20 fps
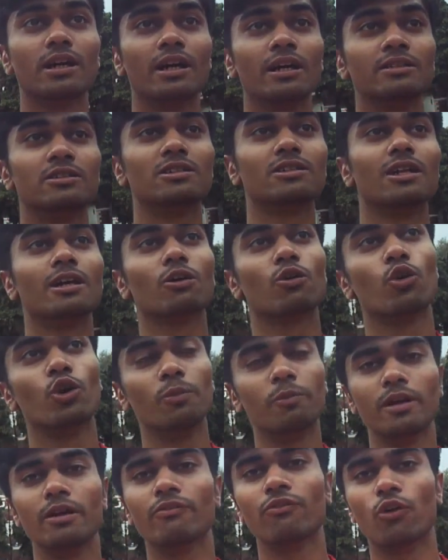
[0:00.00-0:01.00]
थे जितने
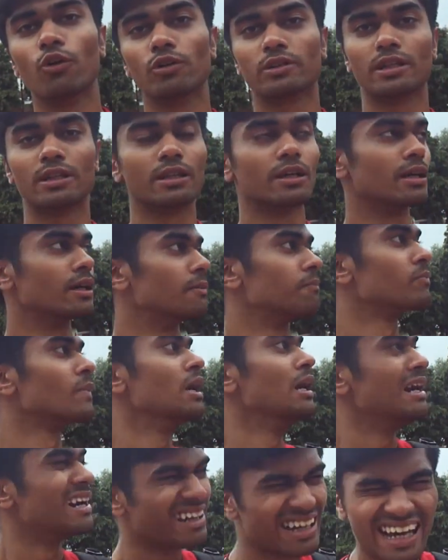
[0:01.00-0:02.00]
कोई भी वो होते थे
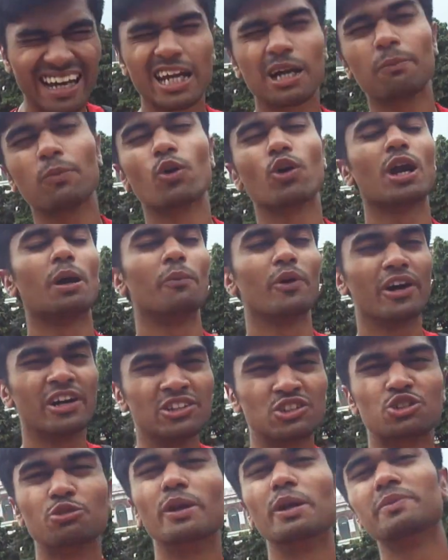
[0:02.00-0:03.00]
गाने के प्रोग्राम होंगे
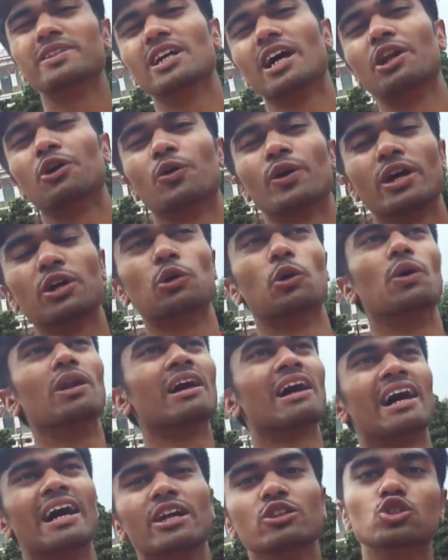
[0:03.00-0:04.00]
इंस्ट्रूमेंट बजाने होंगे
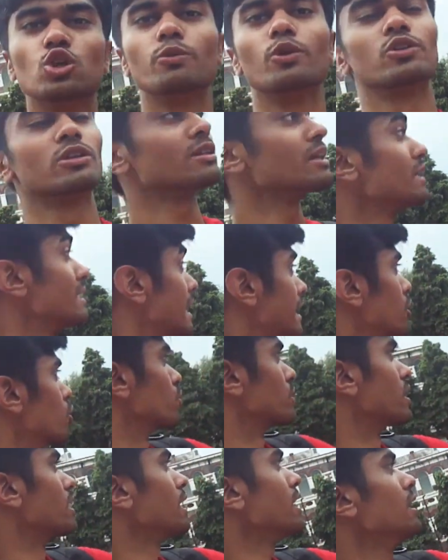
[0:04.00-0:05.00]
ढोल नगाड़े जो भी होता था यहीं
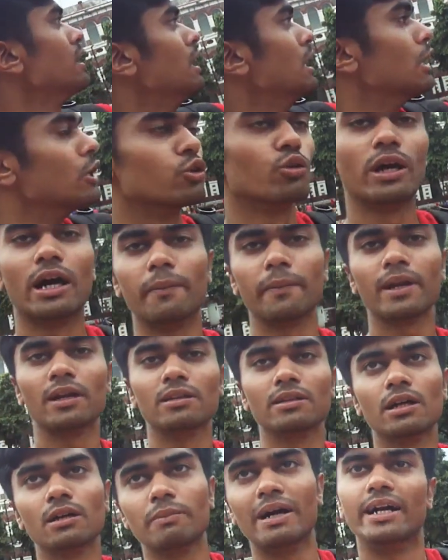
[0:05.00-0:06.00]
होता था तो यहाँ पर
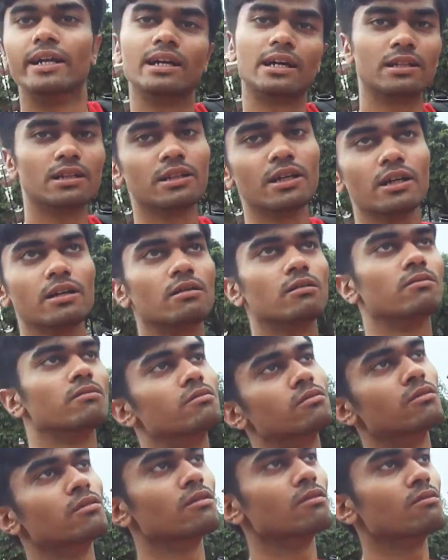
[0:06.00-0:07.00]
अंदर बैठ जाते थे
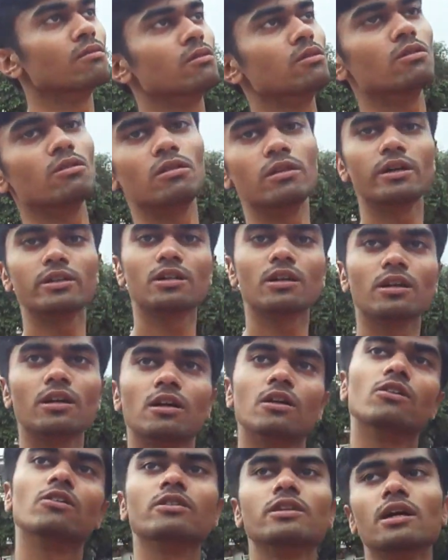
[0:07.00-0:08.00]
ढोल
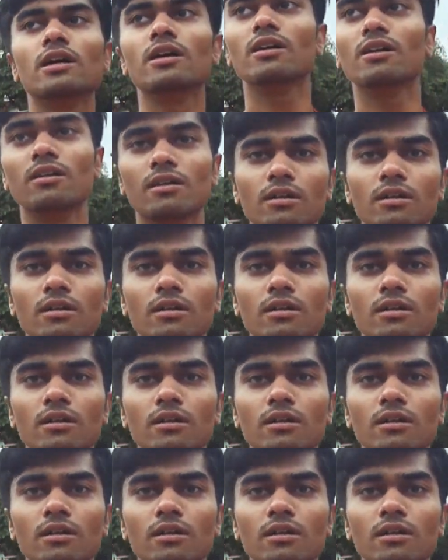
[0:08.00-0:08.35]
जगीड़ो दो